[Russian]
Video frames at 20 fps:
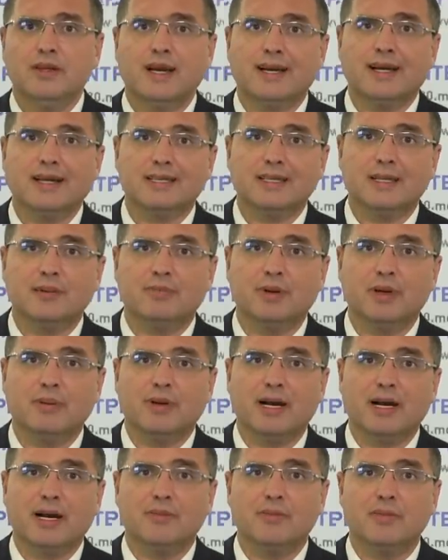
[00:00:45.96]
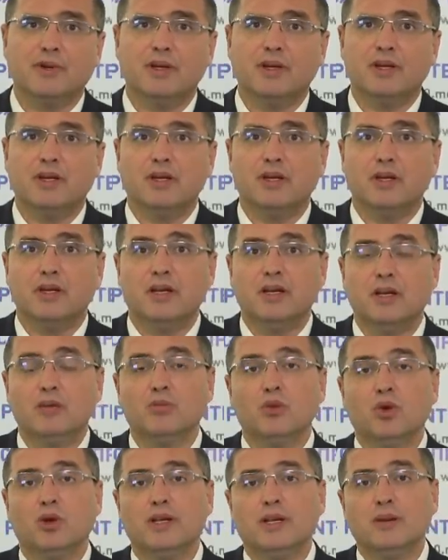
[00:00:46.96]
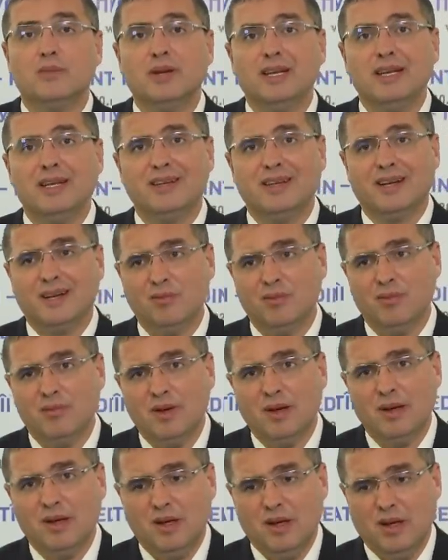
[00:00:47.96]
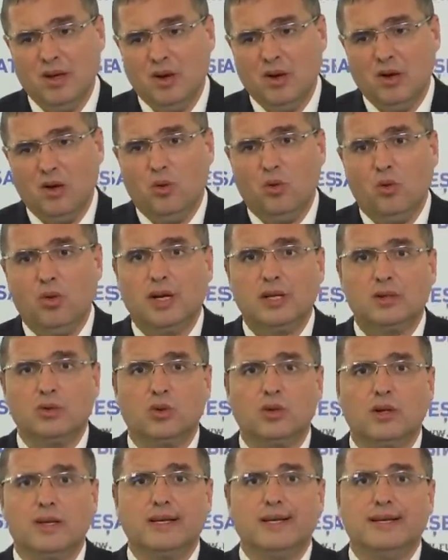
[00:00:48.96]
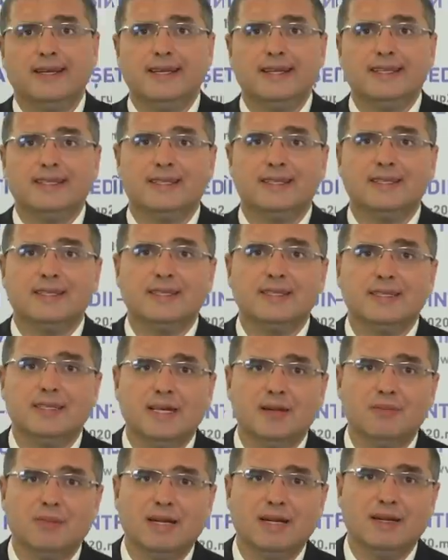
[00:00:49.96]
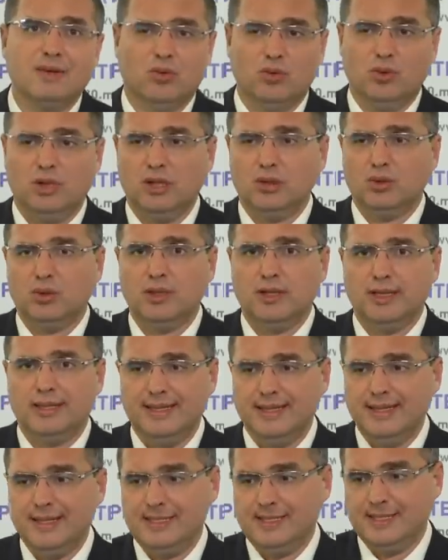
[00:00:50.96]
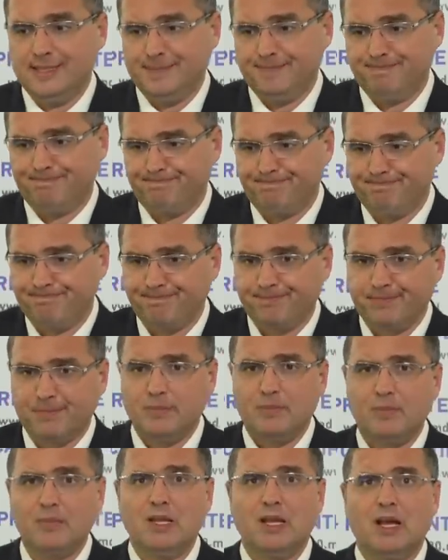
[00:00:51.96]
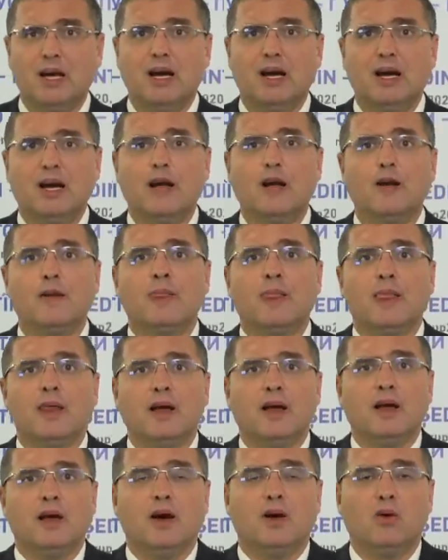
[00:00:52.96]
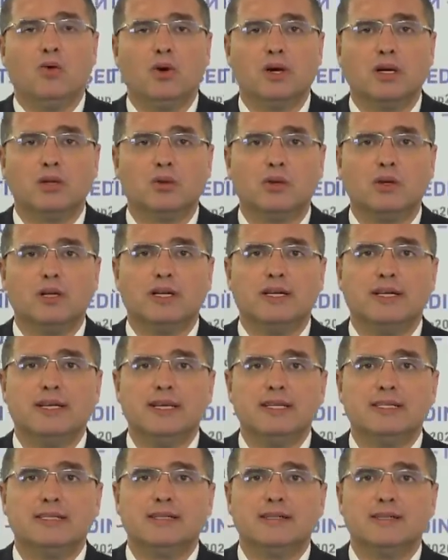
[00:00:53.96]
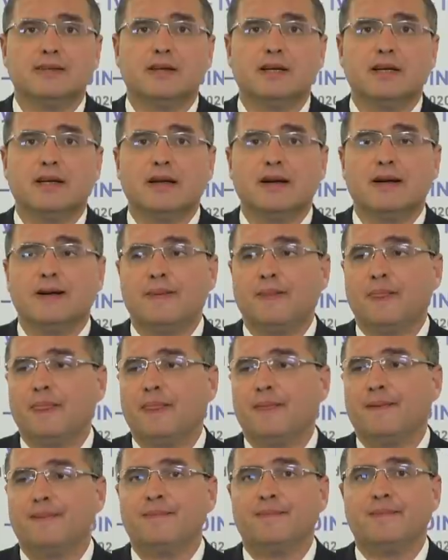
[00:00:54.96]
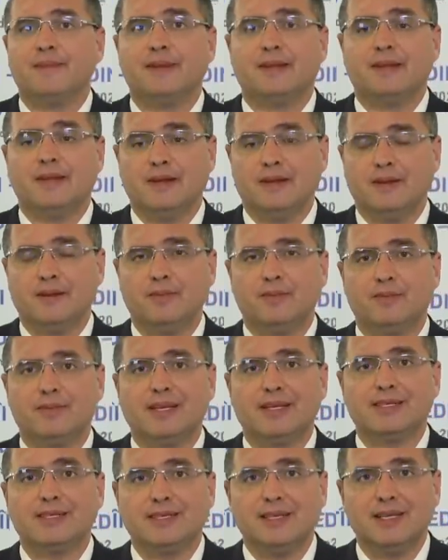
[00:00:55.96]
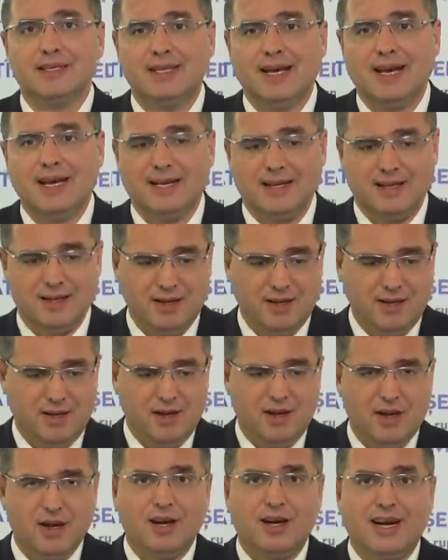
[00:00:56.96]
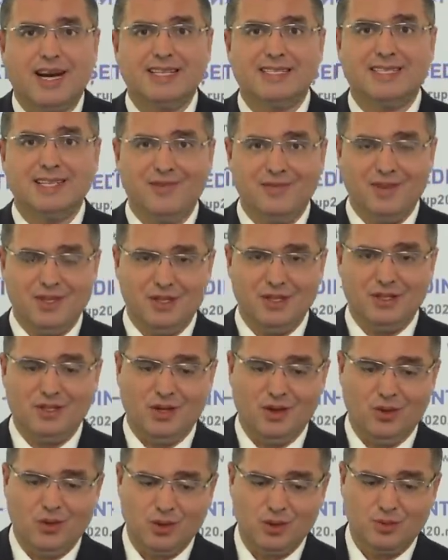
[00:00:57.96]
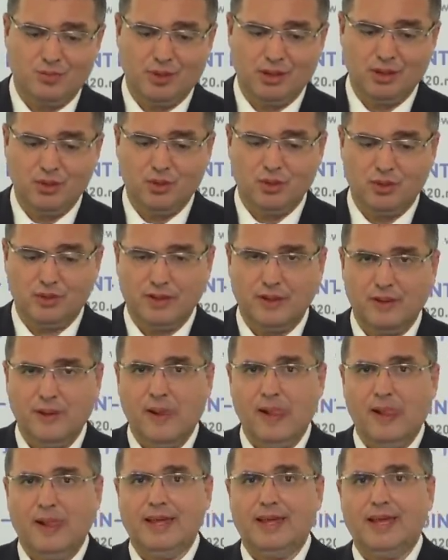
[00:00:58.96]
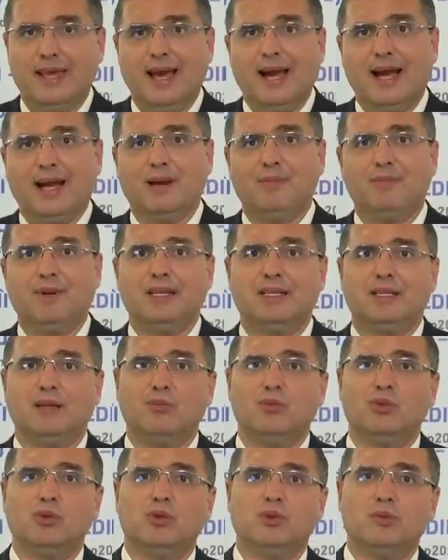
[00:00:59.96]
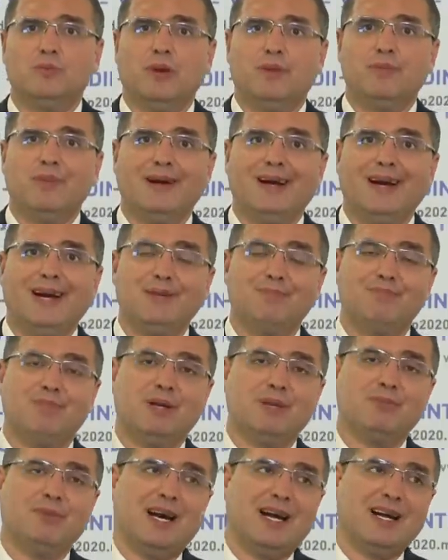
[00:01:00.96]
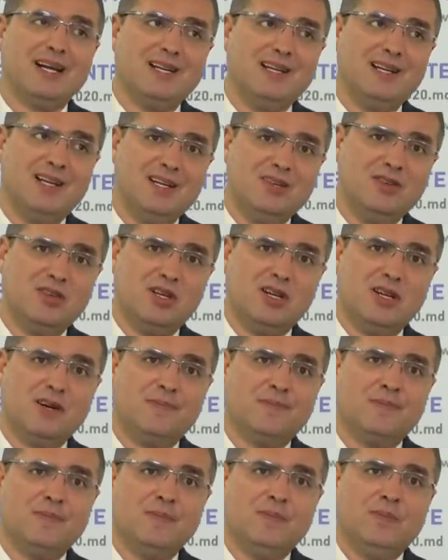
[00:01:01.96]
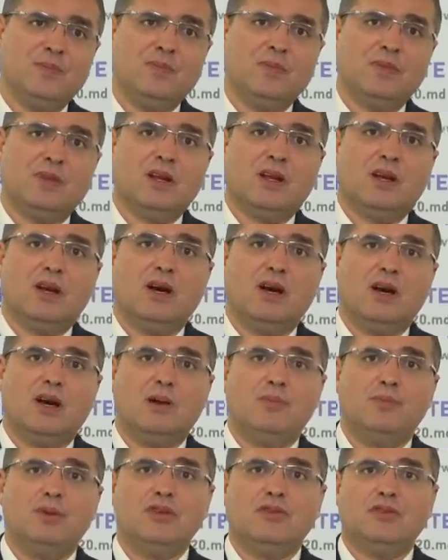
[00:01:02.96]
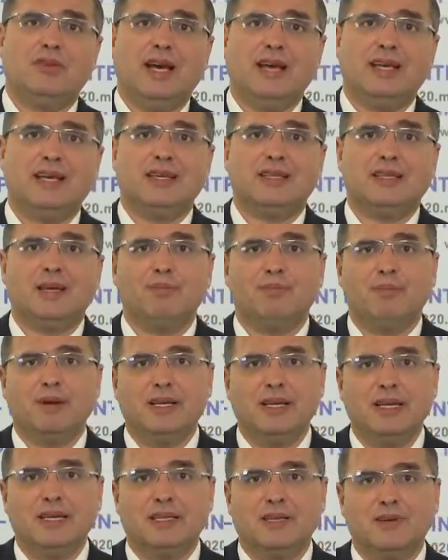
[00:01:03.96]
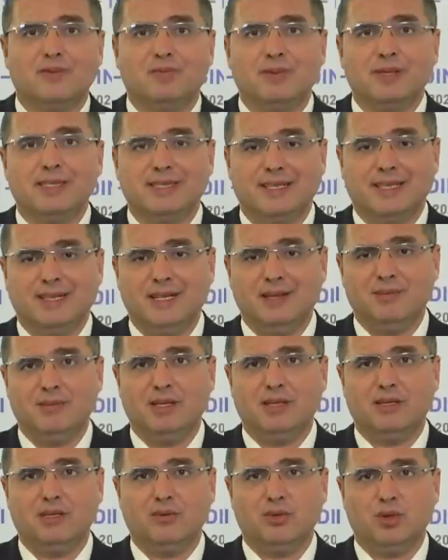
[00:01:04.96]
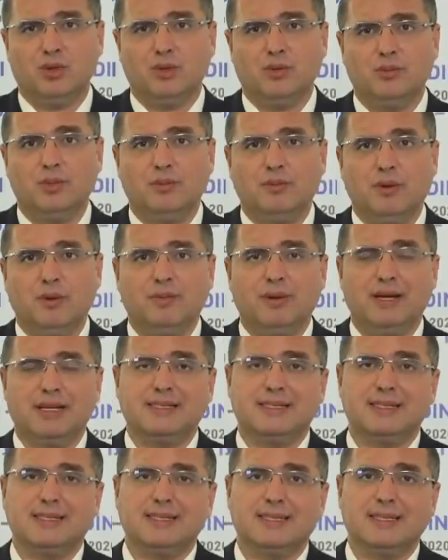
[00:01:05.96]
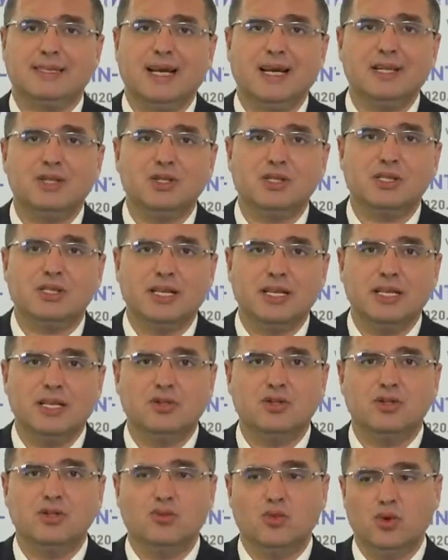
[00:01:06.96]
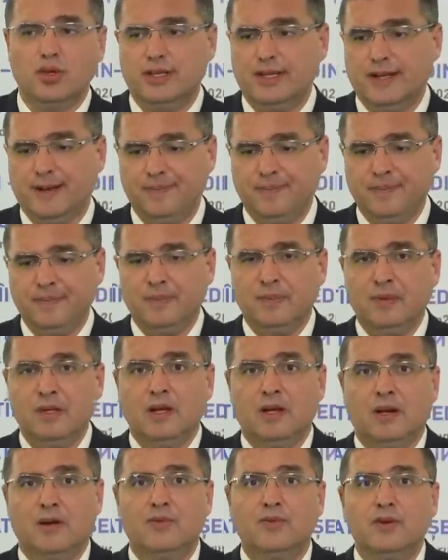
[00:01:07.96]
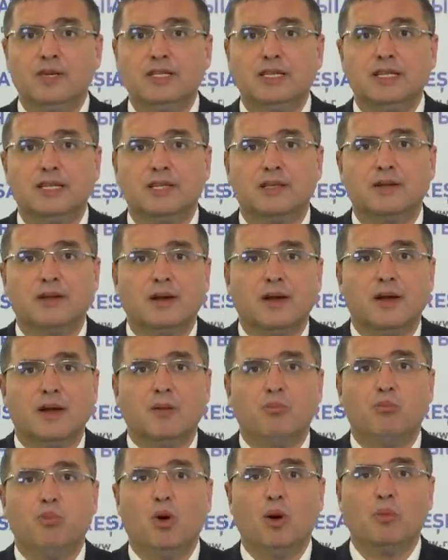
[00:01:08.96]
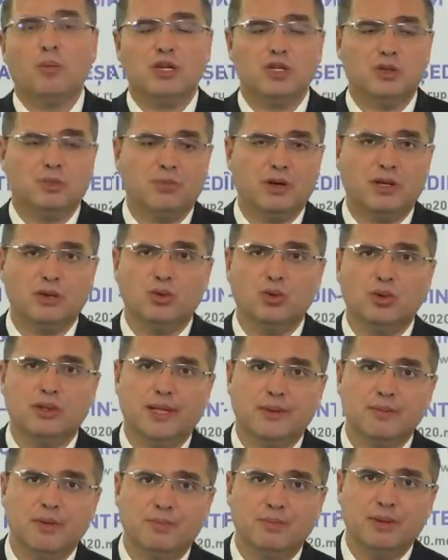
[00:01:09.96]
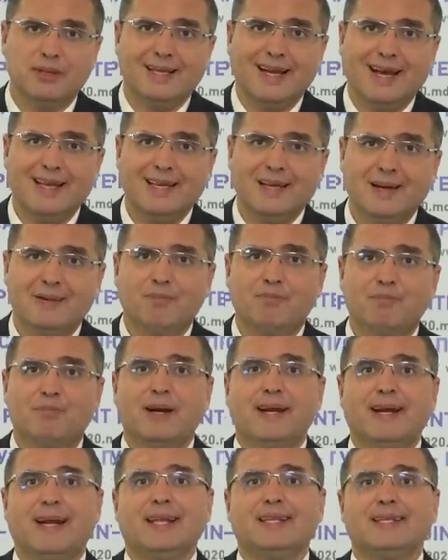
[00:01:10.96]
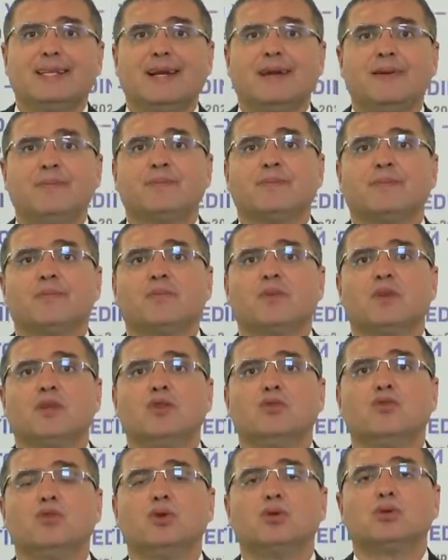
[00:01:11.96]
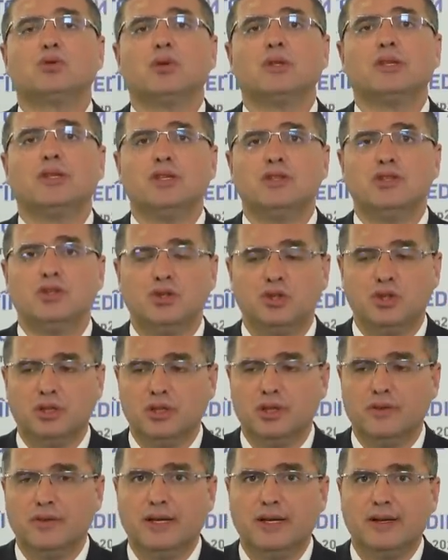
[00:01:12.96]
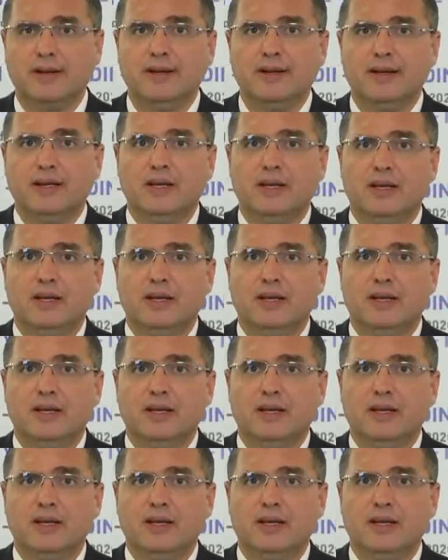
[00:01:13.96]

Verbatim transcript: некоторым примарам и многим лидерам, у которых есть земли, у которых есть, э, у которых есть э, э, на складах разные виды сельхозпродукции. И якобы это будут помогать примары и лидеры, э, без всяких там пакетов по СРМ, для того, чтобы не попасться. Задача стоит сегодня выделить помощь продуктами питания порядка 200 тысяч человек.